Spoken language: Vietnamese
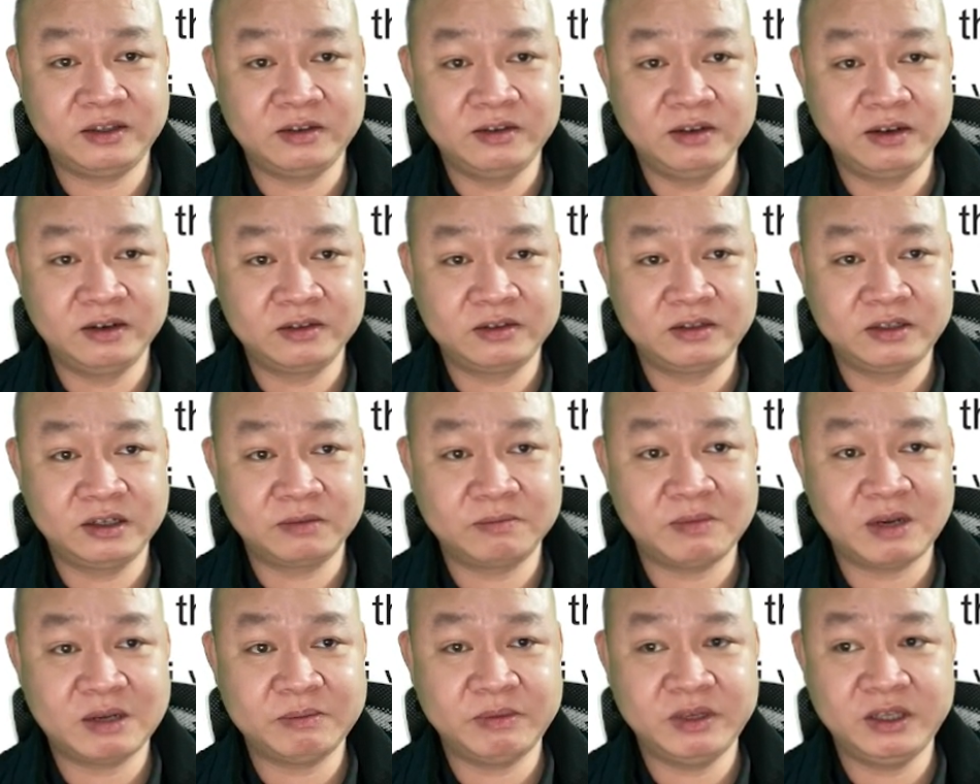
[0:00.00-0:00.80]
Thường trực
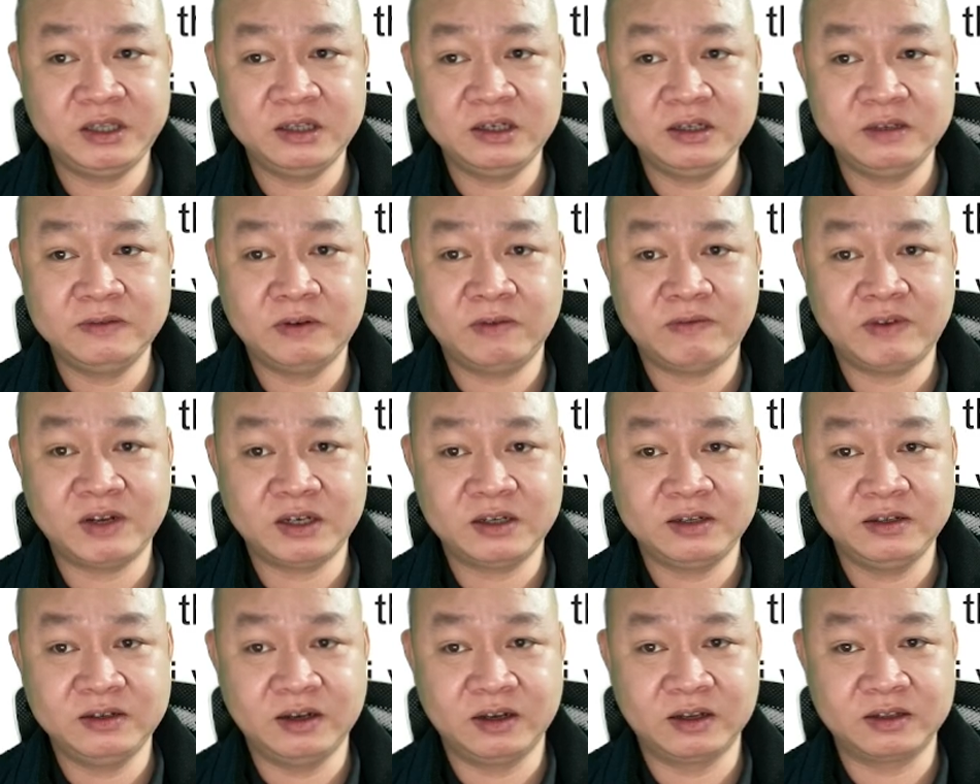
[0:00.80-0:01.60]
Ban Bí thư Võ Văn
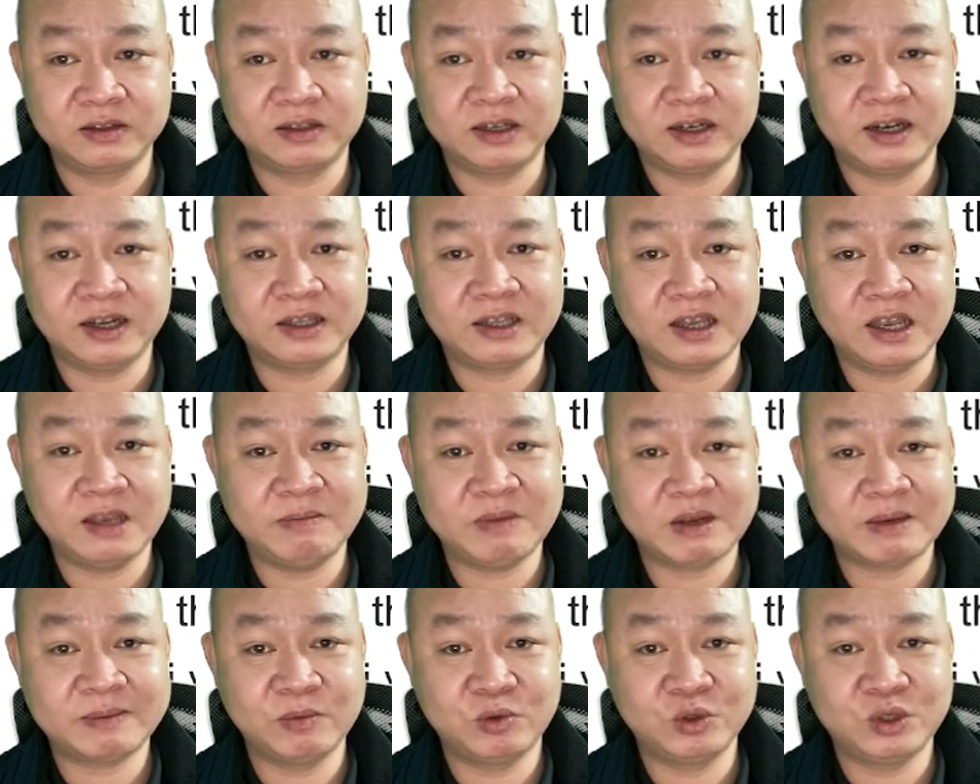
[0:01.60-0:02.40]
Thưởng thì đã thay
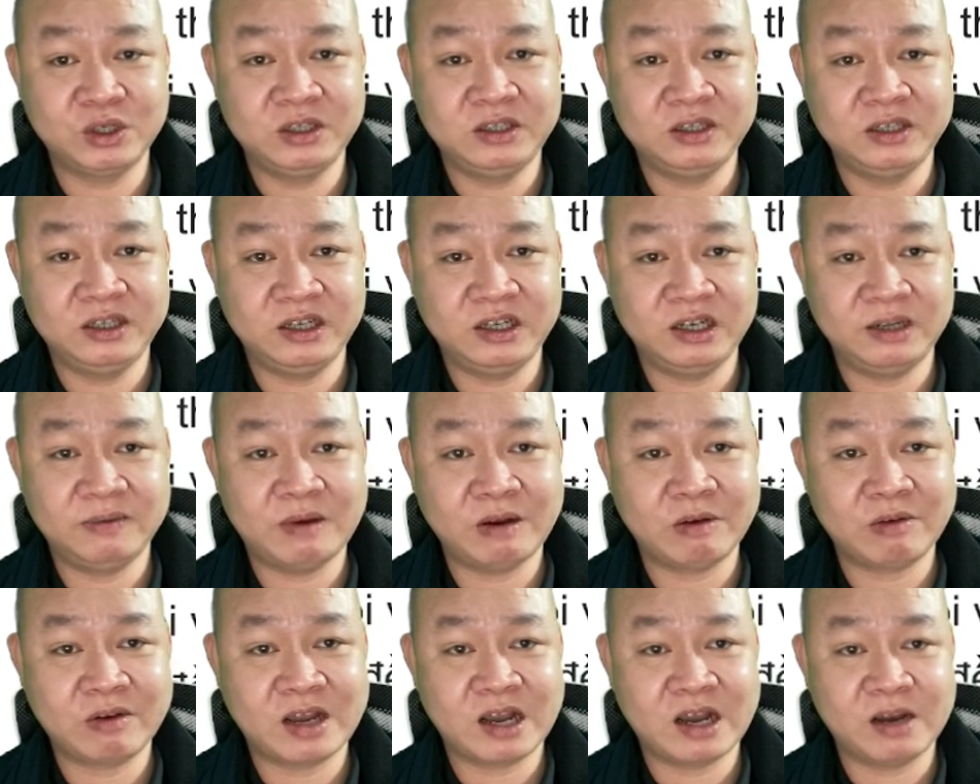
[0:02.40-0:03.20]
mặt Bộ Chính trị để
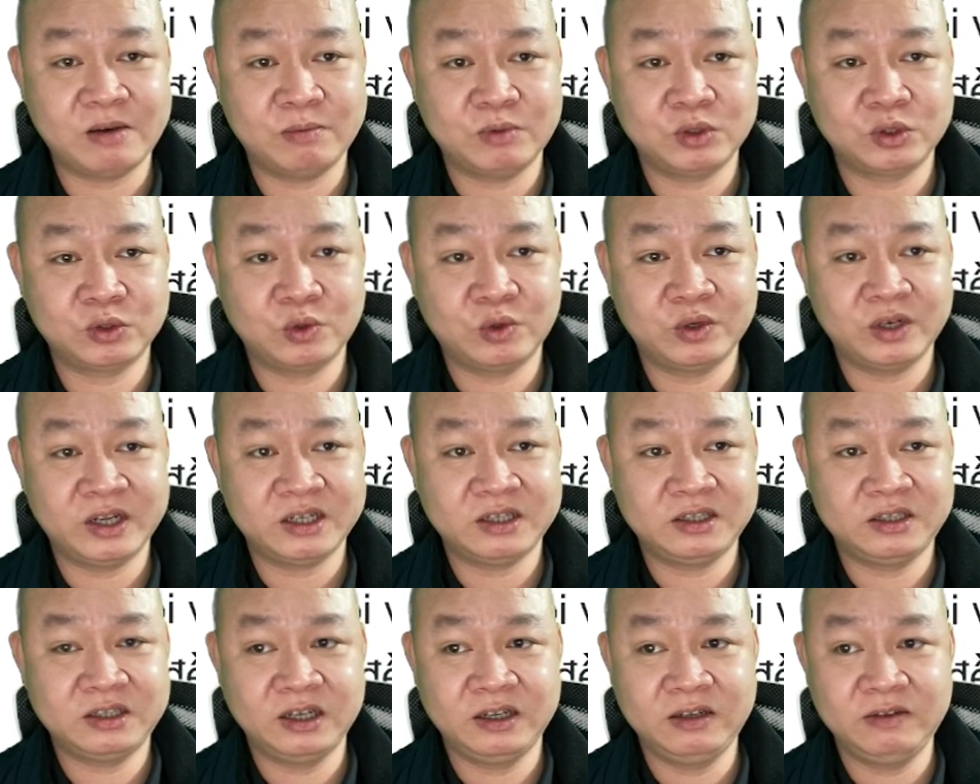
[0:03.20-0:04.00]
báo cáo một số nét
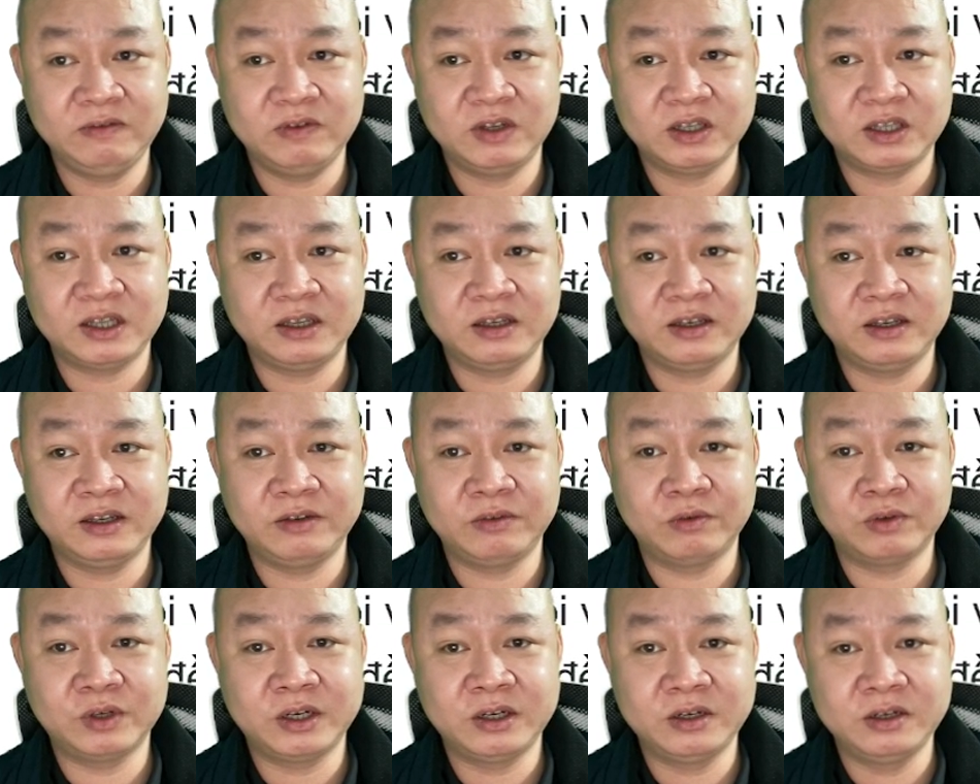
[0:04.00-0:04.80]
chính về tình
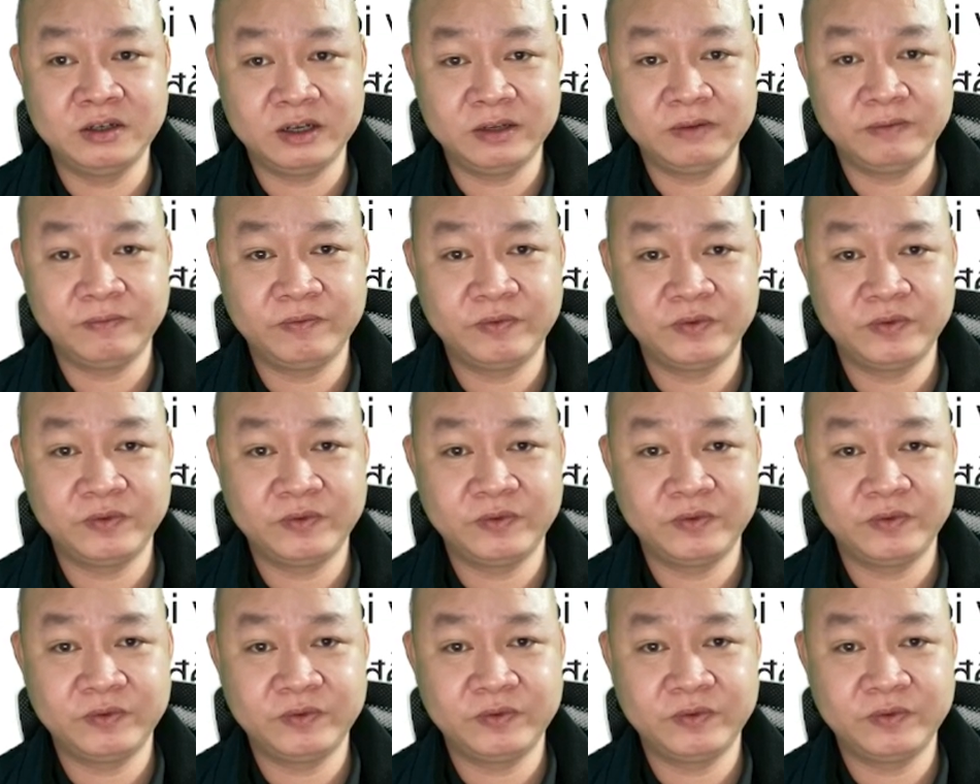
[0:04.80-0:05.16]
hình của đất nước